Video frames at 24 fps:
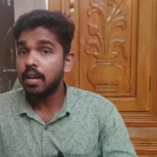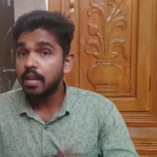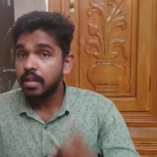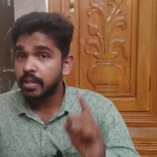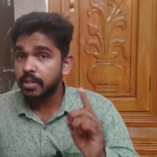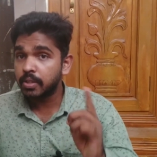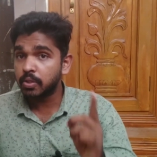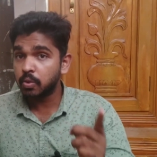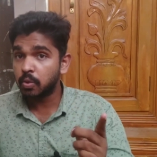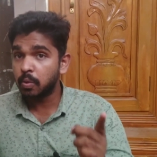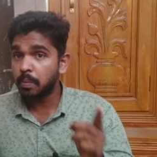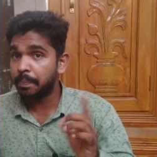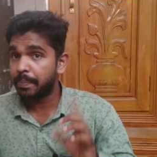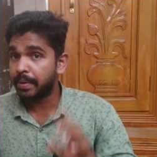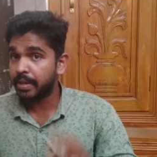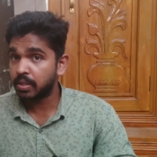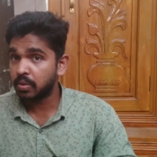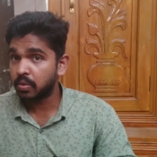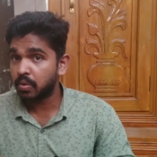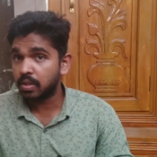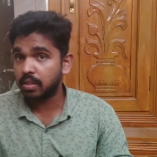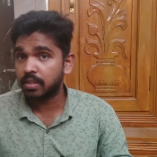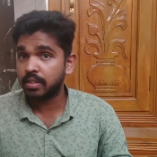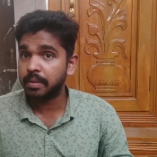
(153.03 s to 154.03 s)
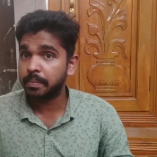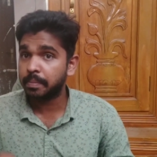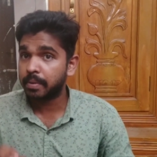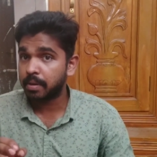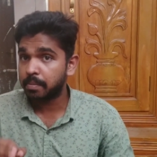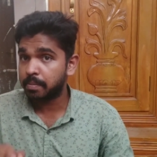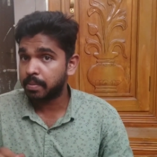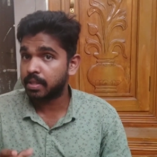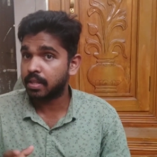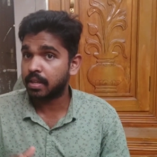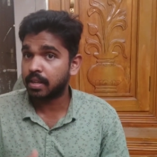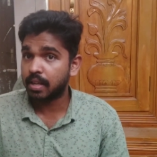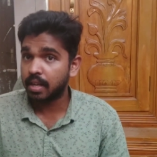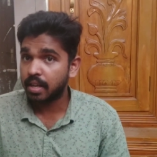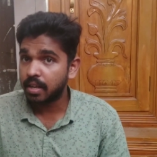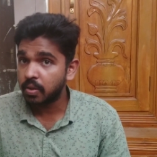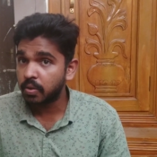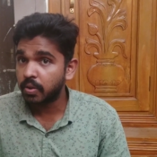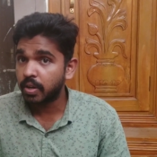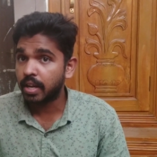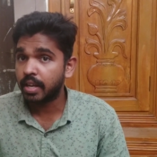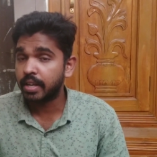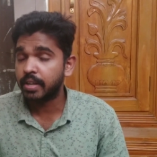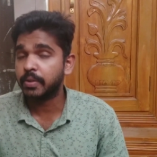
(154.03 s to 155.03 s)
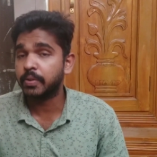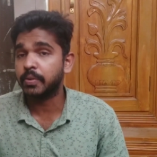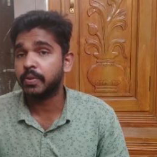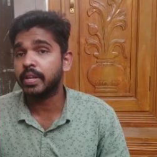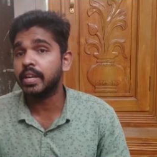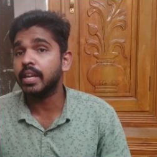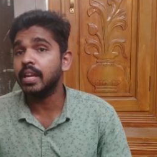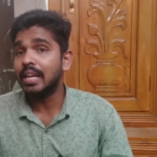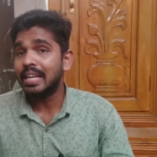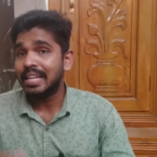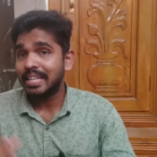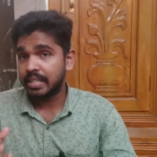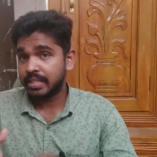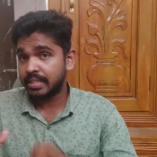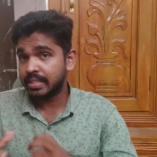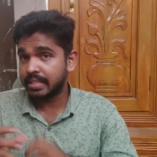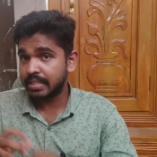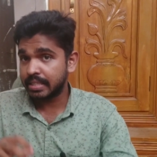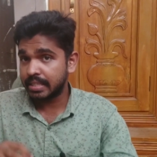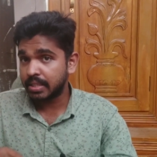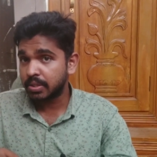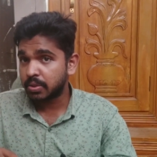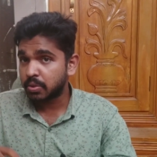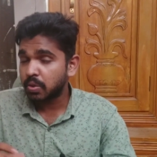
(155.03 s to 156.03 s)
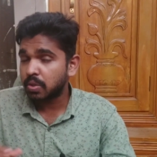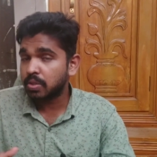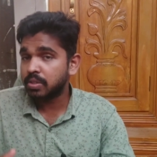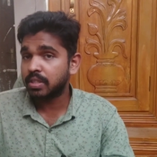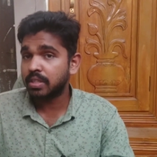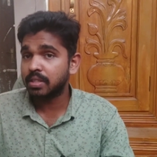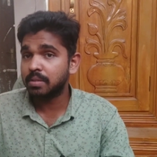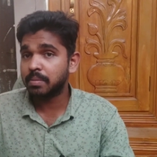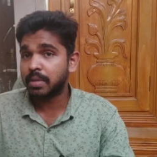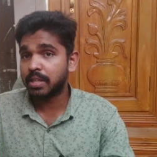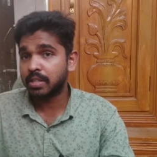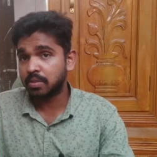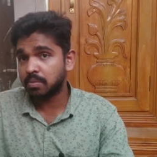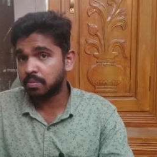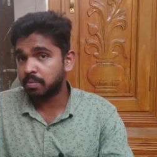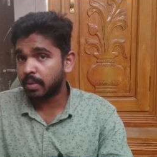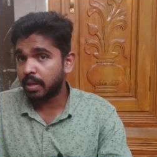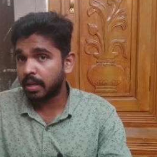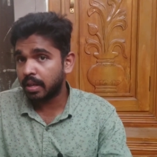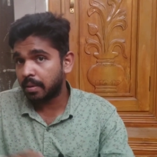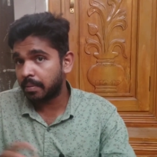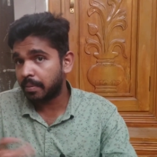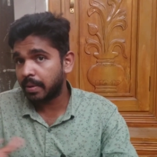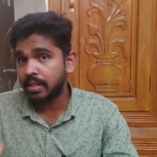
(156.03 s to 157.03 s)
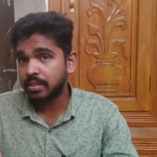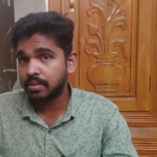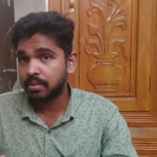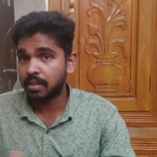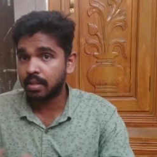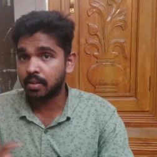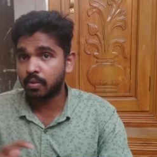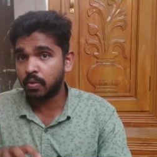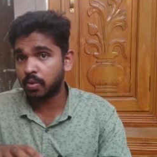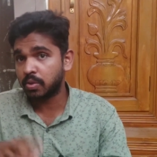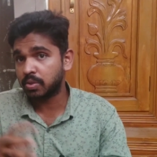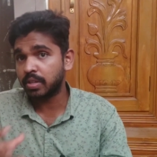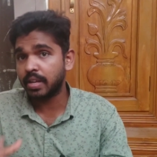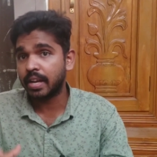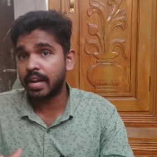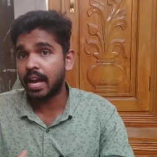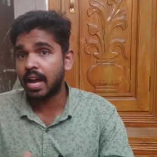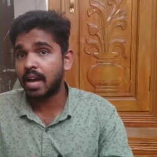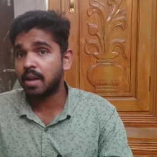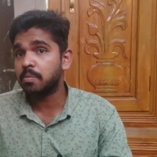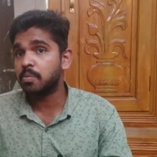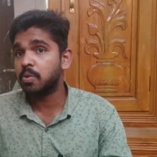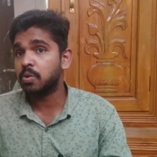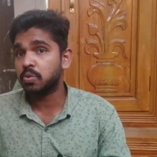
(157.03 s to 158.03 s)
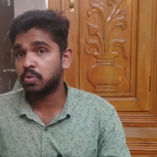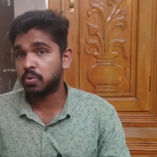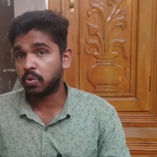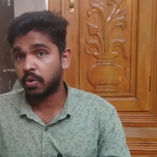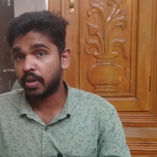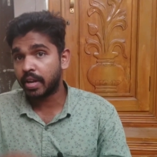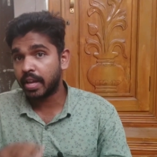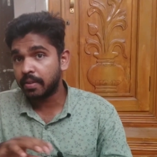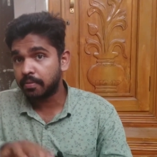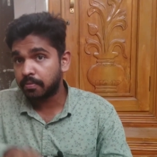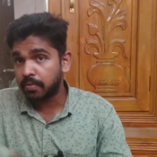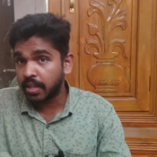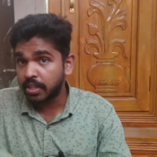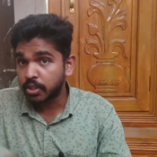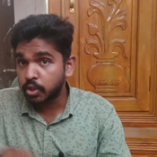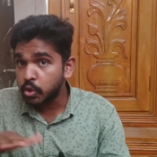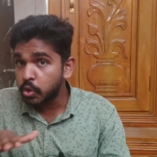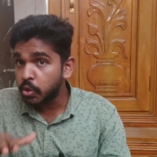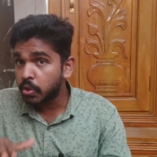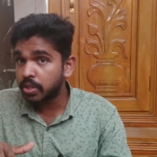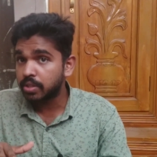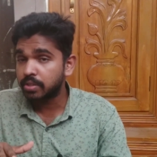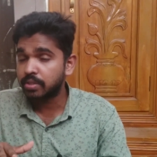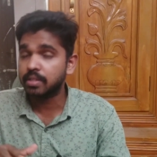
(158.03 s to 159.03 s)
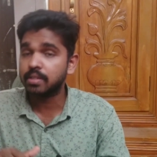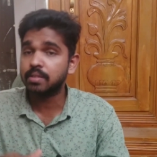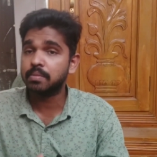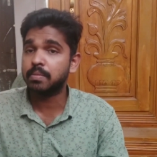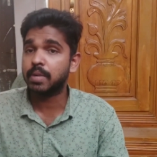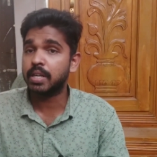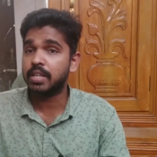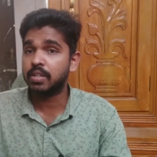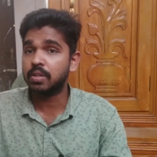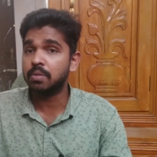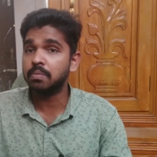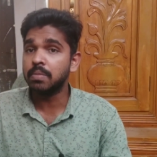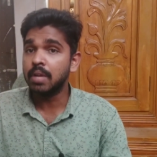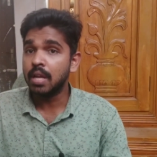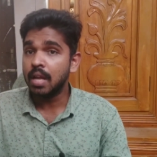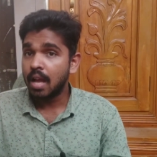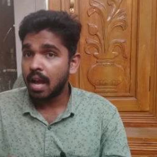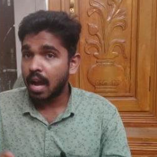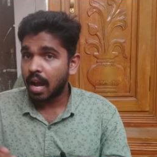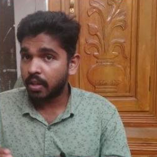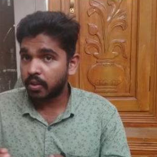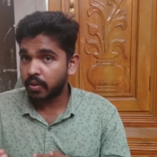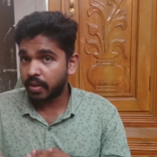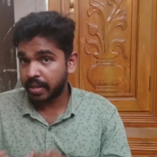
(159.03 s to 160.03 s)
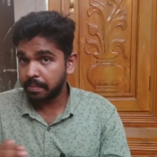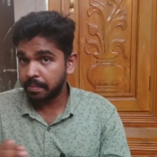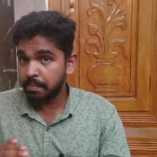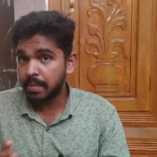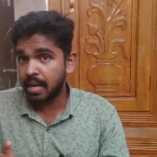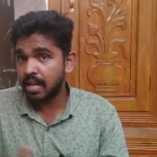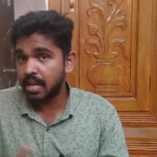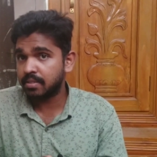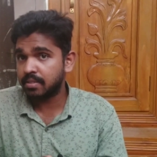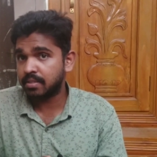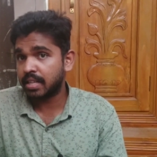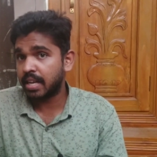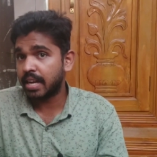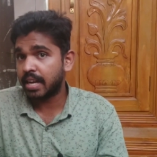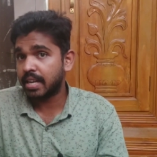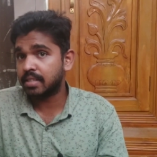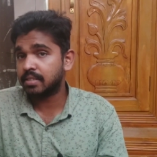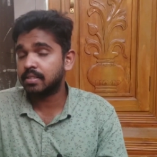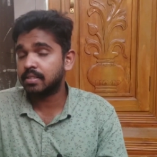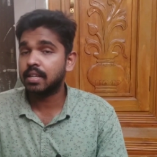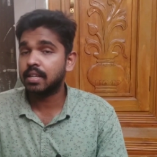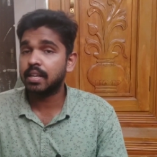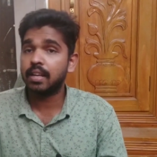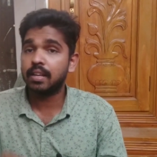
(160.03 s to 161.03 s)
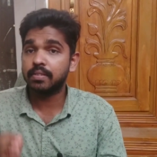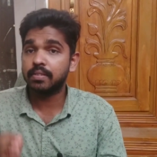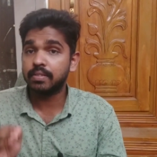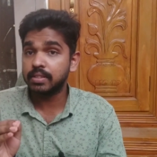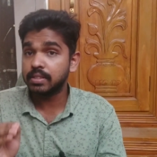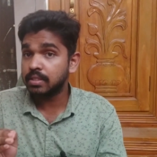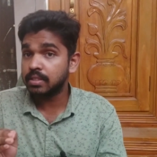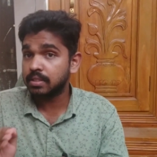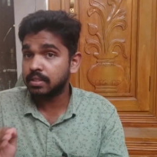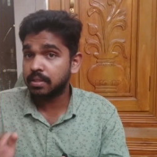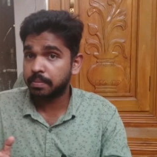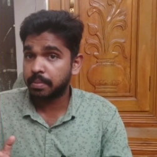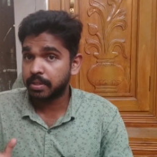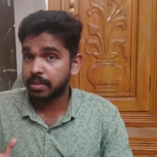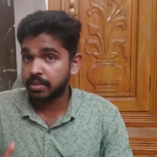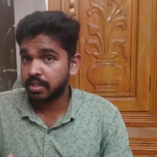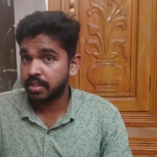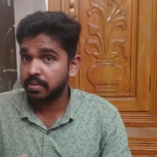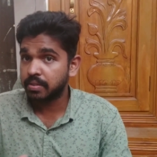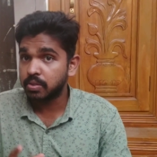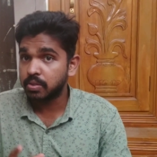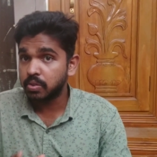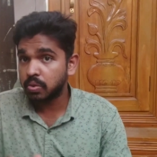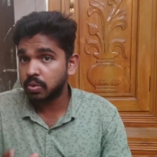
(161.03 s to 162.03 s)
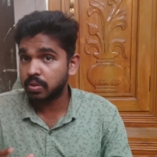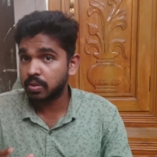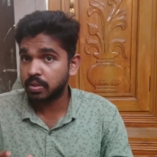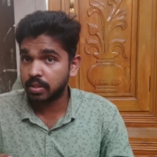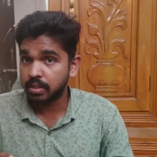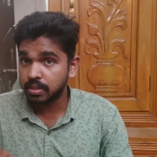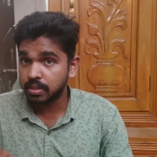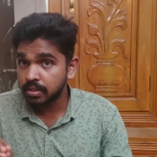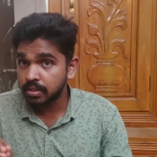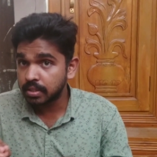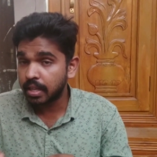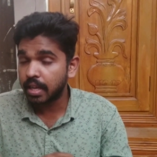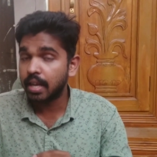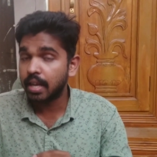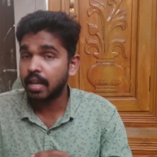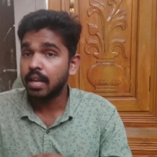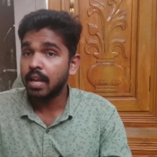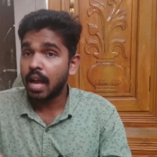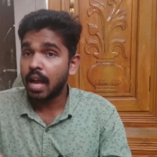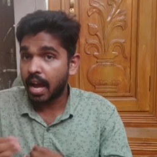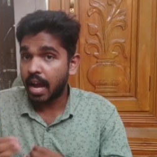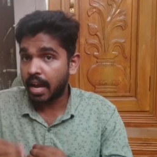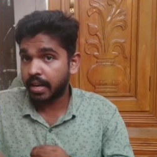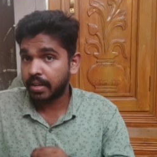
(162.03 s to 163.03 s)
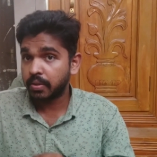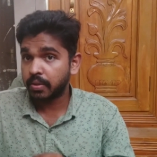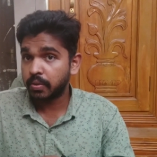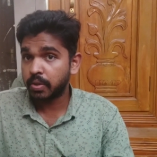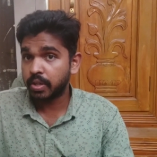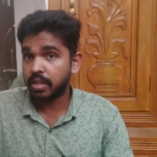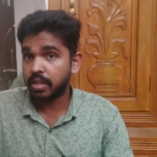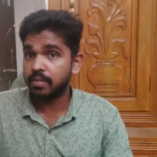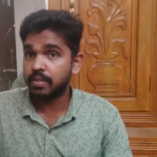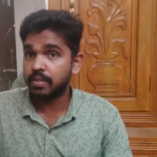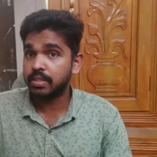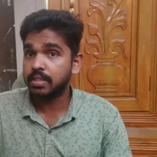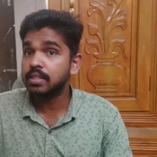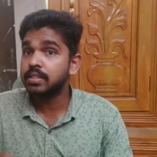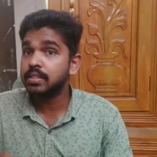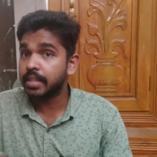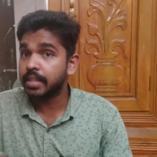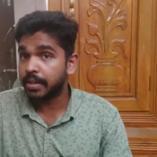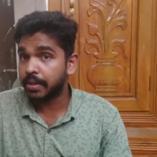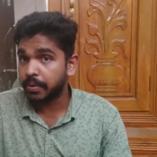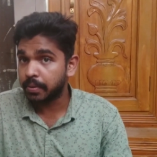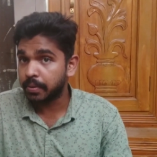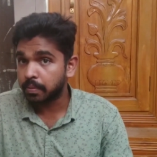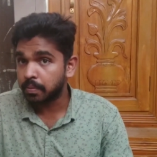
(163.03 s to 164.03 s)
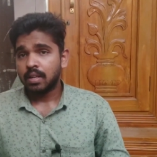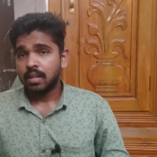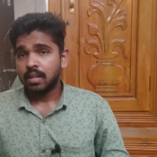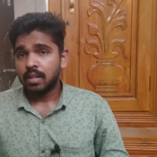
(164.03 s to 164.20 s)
இதுவும் பெண் குழந்தை பிறப்பதற்கான ஒரு அறிகுறி இது ஈஸ்ட்ரோஜன் மற்றும் பல சில ஒரு சில ஹார்மோன்ஸோட ஃப்ளக்டுவேஷன் மற்றும் அதோட இம்பேலன்ஸ் காரணத்தினால வந்து இந்த பிரச்சனை வந்து இந்த அறிகுறிகள் வந்து தெரியும்